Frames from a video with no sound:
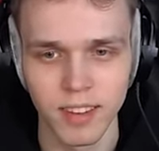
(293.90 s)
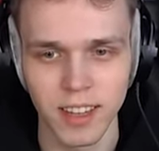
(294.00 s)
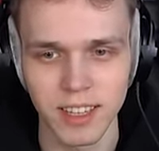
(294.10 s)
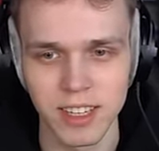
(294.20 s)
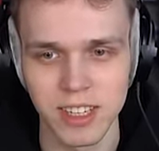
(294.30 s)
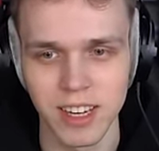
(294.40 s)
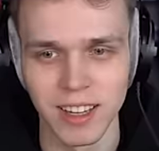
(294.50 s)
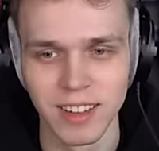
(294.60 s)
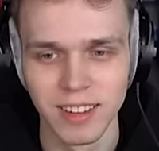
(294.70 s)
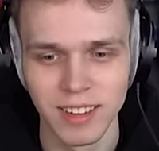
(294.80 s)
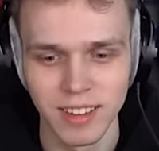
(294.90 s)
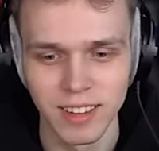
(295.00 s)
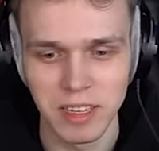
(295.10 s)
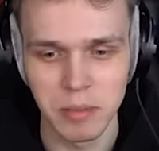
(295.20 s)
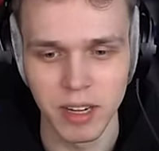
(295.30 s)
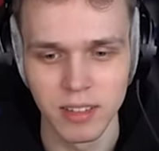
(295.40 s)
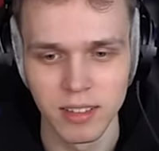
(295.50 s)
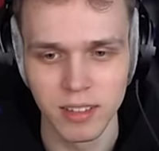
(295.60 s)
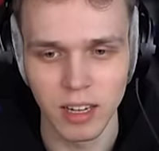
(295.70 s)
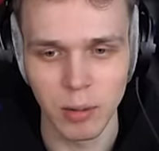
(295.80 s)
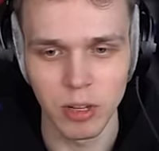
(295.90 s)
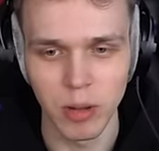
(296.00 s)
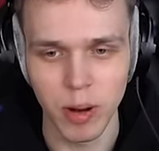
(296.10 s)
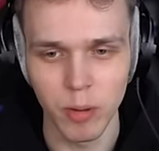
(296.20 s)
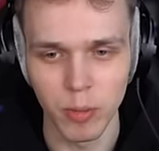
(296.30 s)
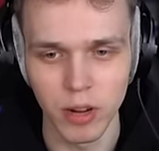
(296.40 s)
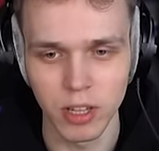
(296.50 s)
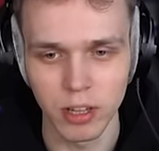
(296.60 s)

Ja tak też głupia nie. wiedźma. Chyba. Głupia Albo dobra, wiedźma, próbuję no.